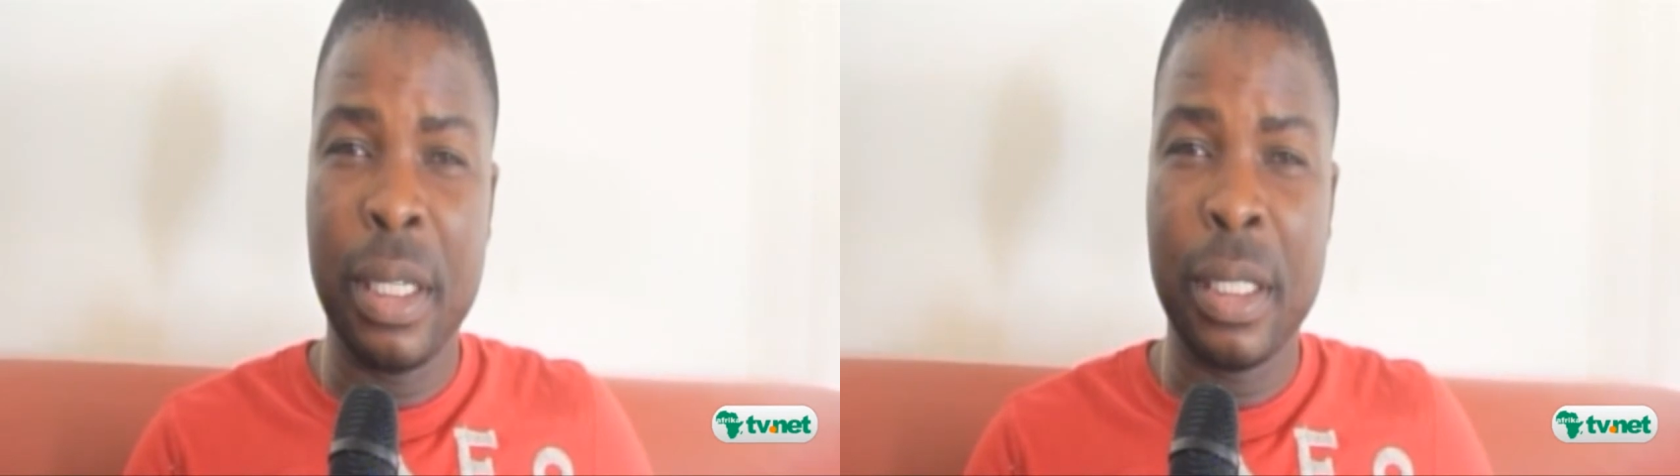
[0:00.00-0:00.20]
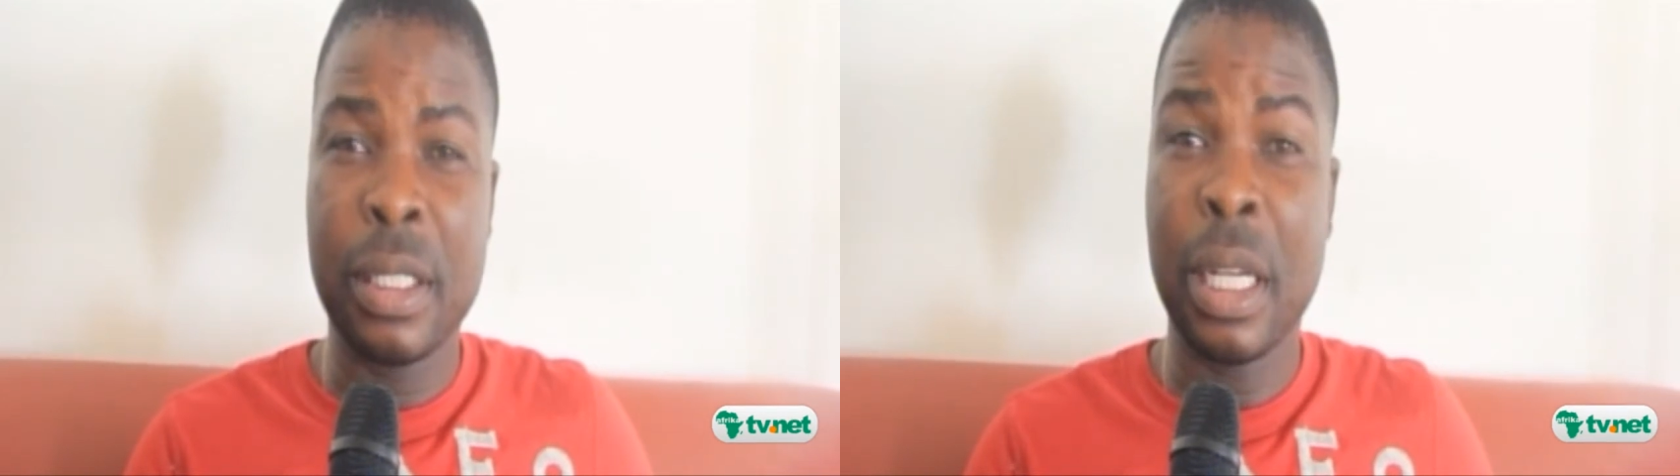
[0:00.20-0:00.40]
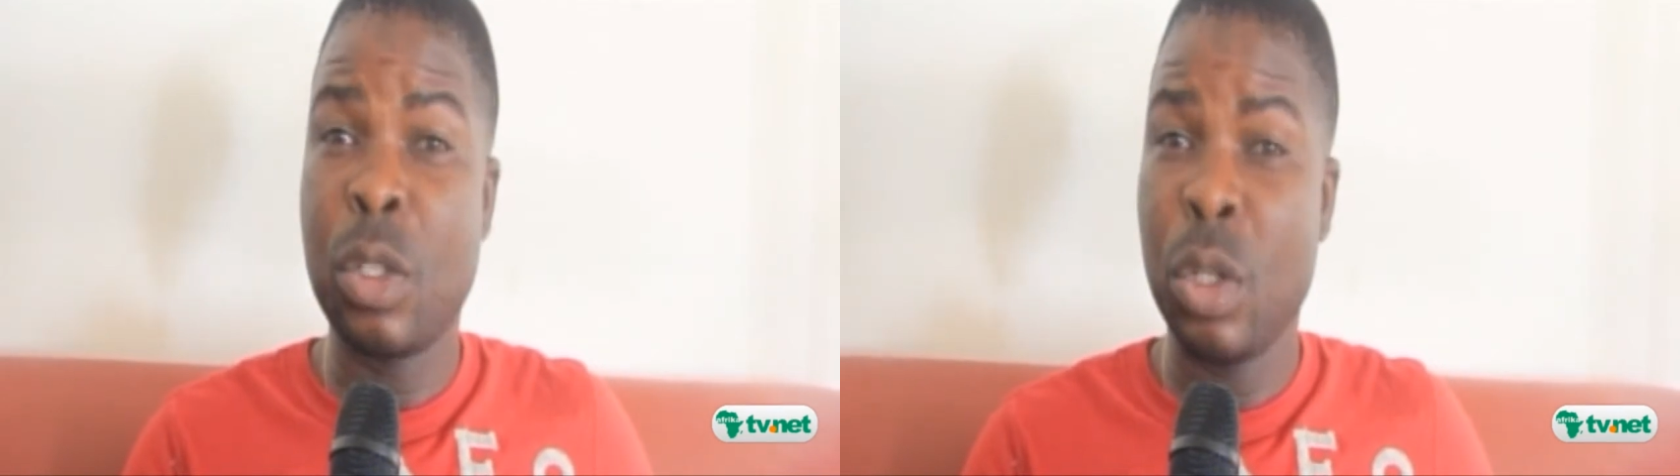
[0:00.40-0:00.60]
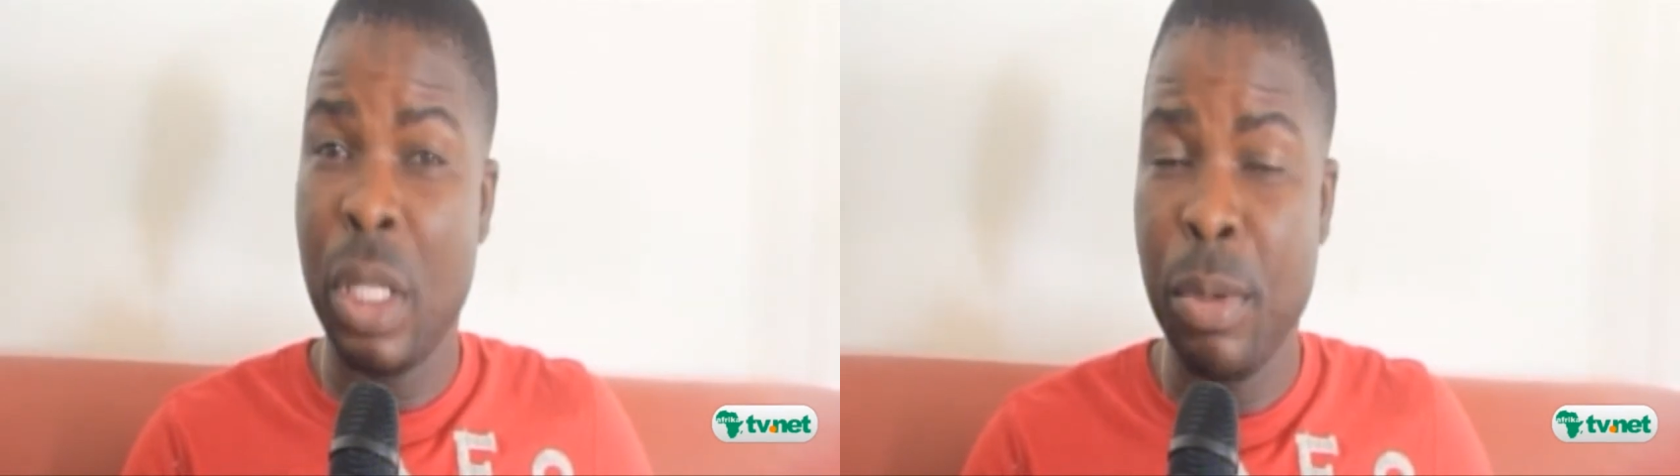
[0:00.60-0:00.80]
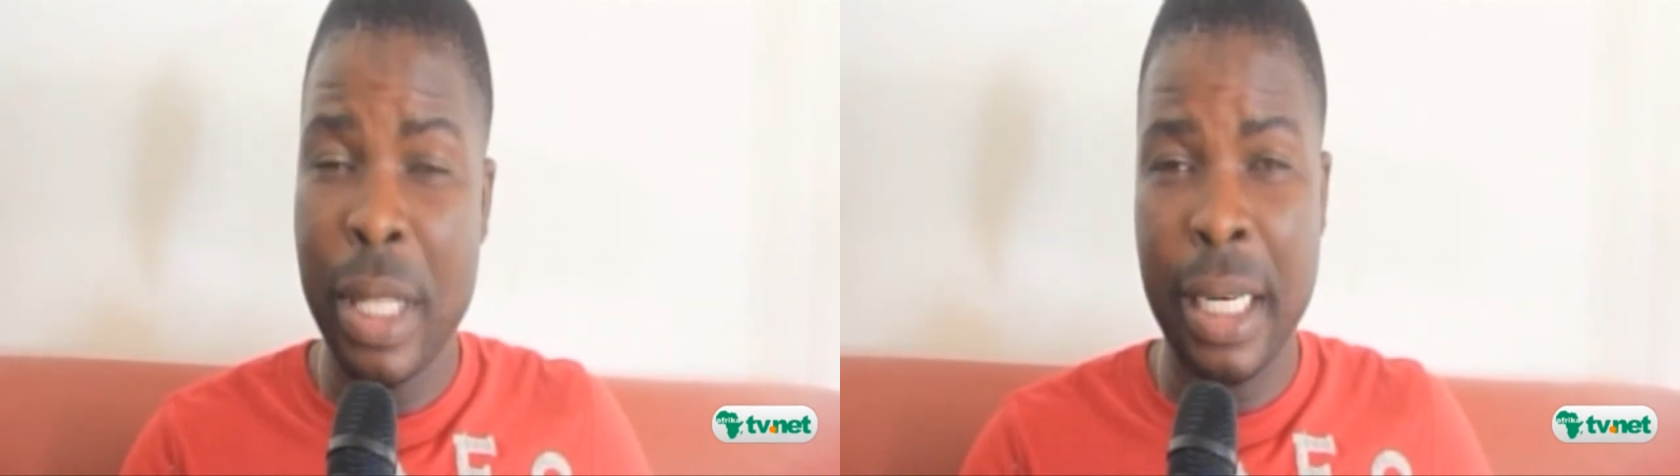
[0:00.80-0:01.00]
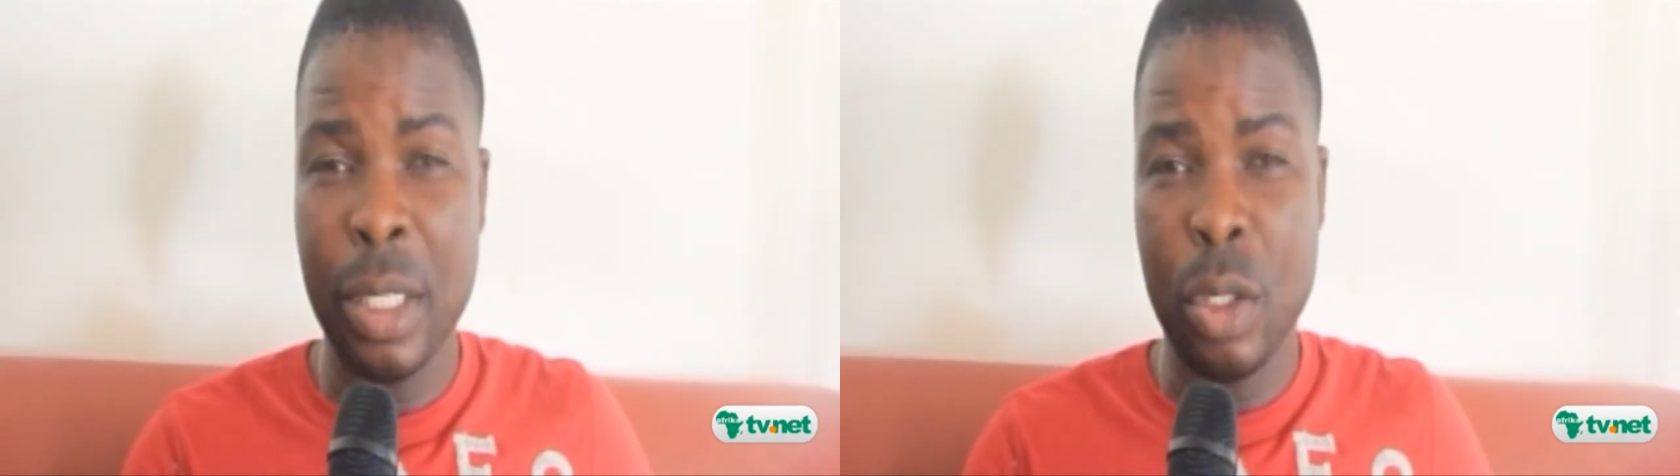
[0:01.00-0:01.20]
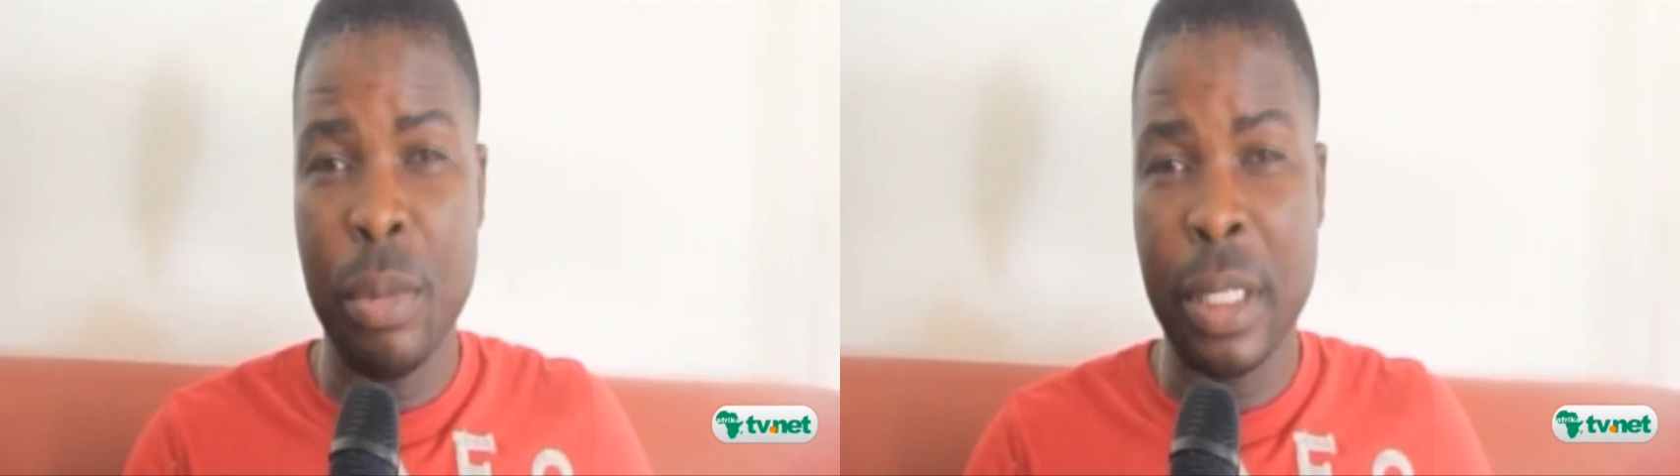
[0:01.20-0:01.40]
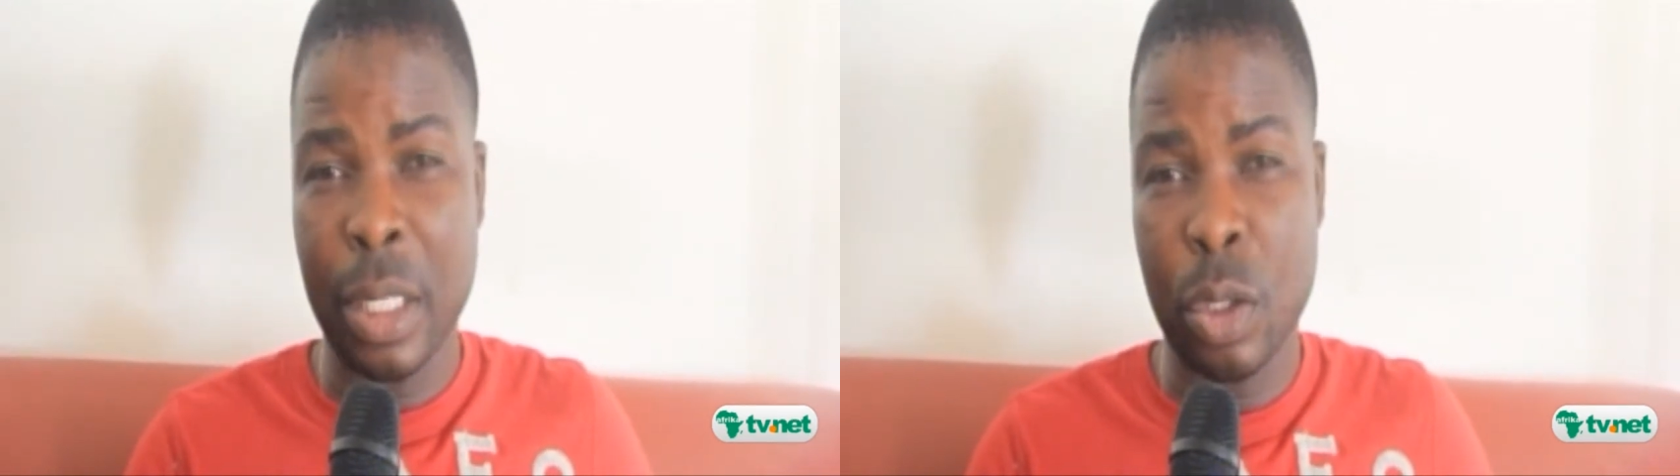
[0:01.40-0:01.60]
en, ce début d'année
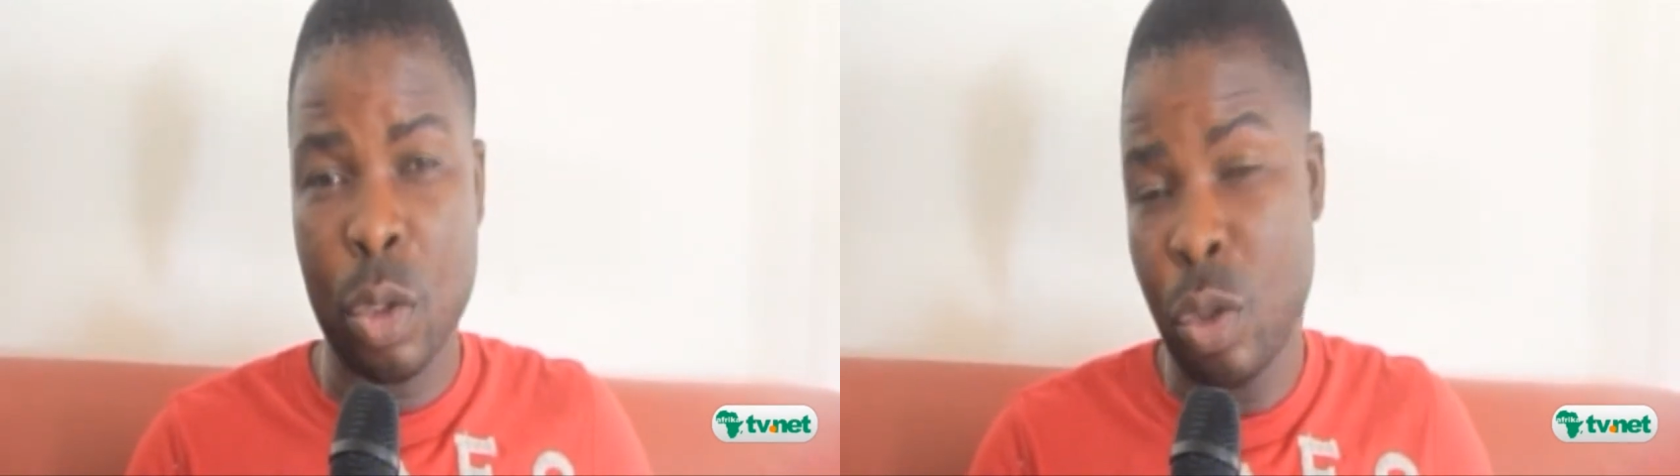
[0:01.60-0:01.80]
2014,